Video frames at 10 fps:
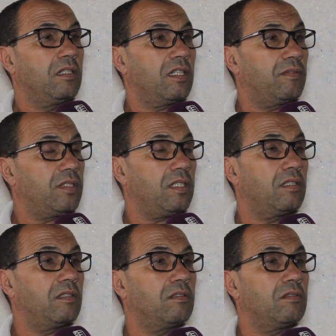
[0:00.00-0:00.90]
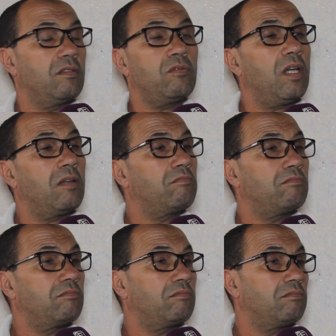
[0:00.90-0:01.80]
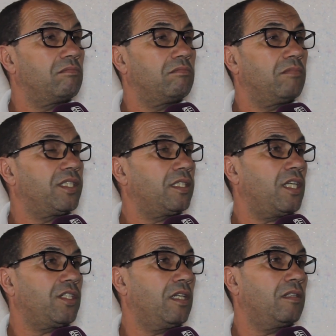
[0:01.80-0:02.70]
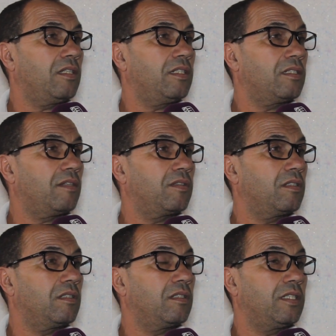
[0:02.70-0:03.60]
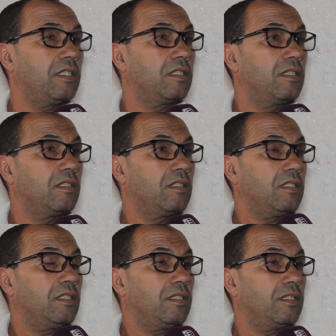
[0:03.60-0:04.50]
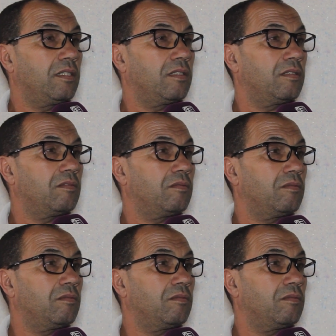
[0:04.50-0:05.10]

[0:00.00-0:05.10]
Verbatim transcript: إيه، فهمتي هو ما ضل شيء يعني صافي يعني, يعني ما تفهموش